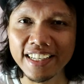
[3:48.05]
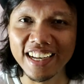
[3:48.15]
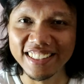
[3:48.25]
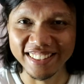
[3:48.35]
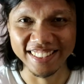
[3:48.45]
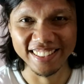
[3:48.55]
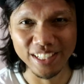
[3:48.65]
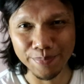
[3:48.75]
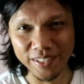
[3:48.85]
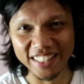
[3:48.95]
yang
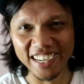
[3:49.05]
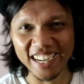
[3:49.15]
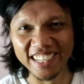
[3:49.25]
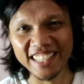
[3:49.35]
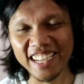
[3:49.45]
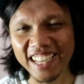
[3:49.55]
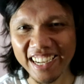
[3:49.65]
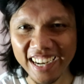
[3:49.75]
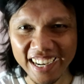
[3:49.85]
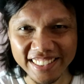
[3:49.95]
terselip di tengahnya
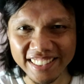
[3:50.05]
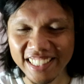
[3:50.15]
ya guys.